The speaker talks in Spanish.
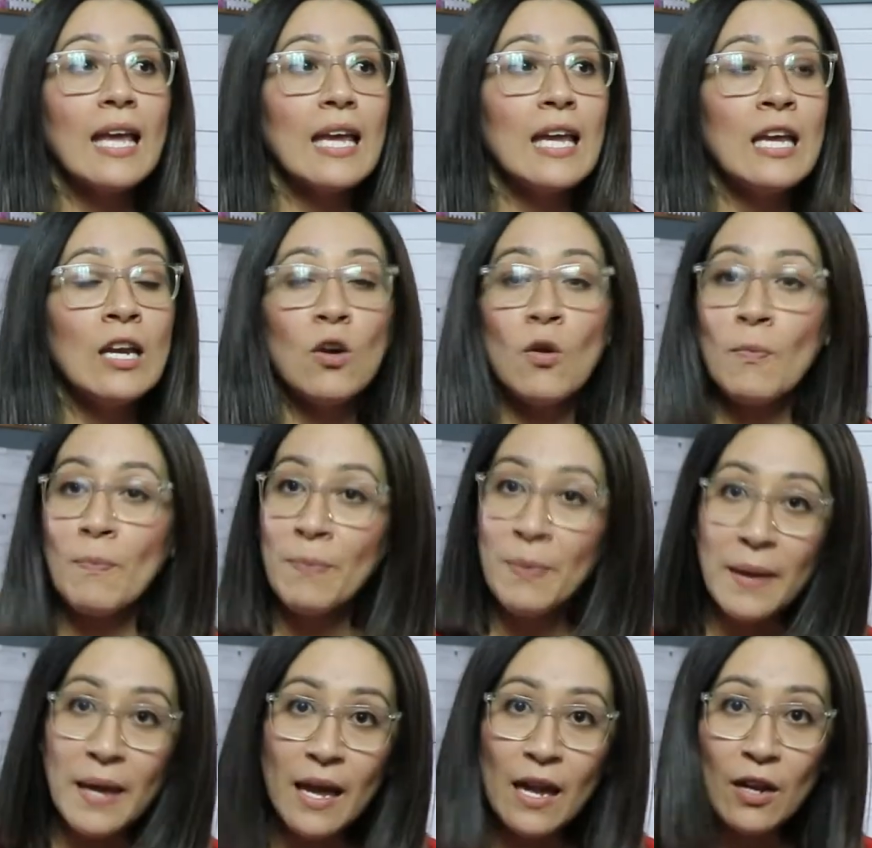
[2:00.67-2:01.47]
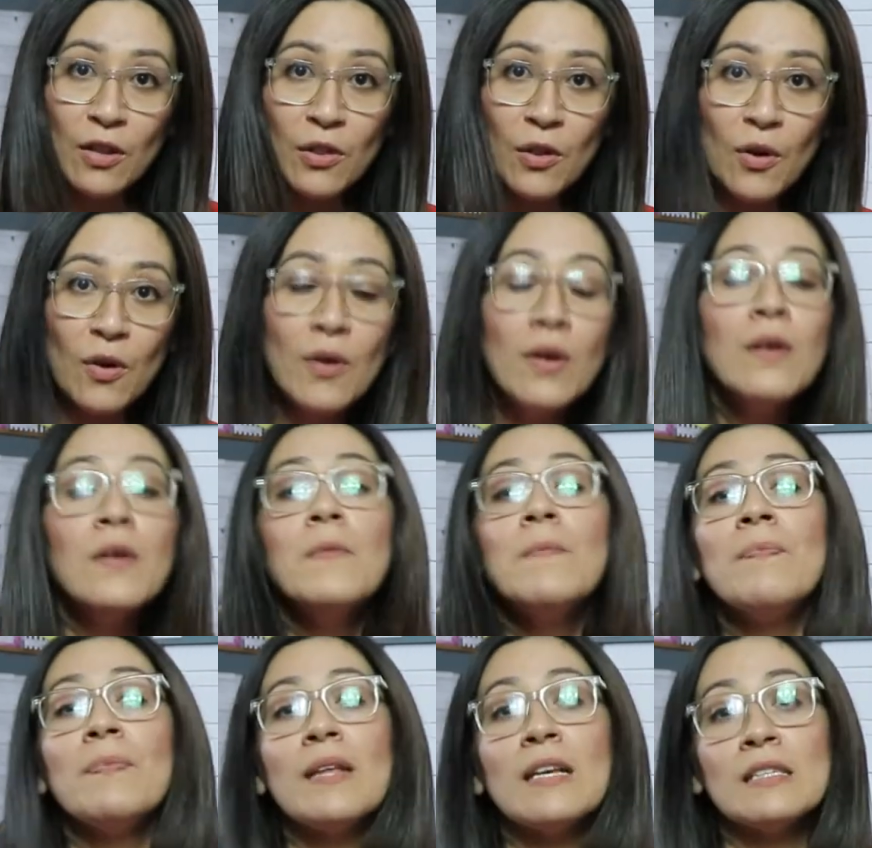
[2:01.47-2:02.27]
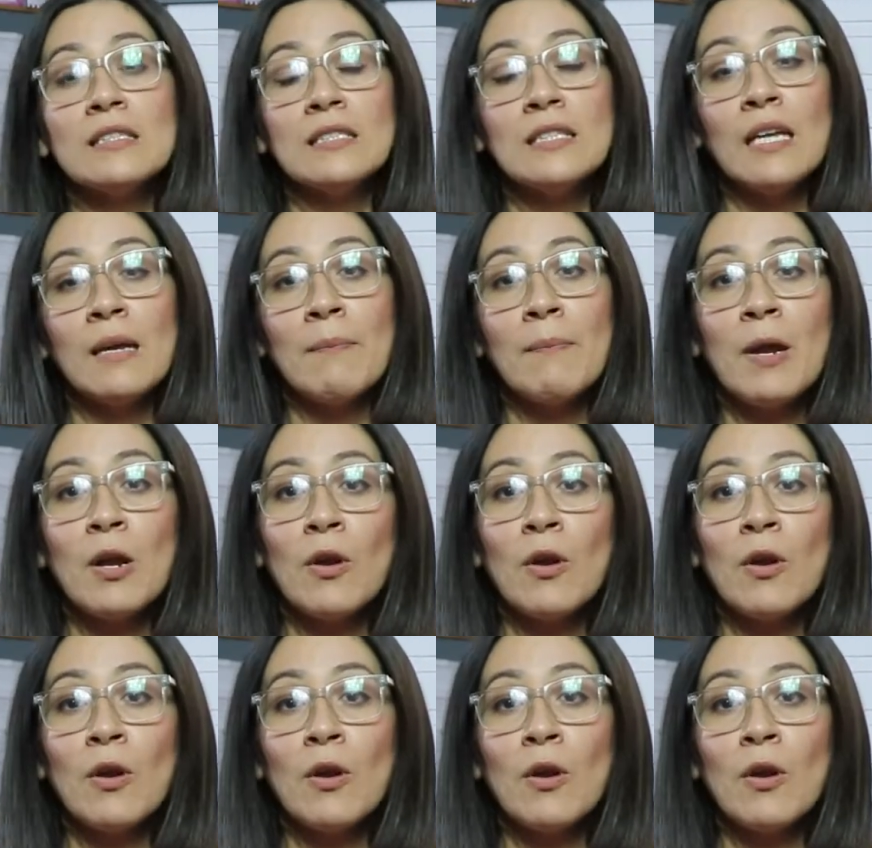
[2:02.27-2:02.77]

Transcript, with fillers: y lo pierdo? Este,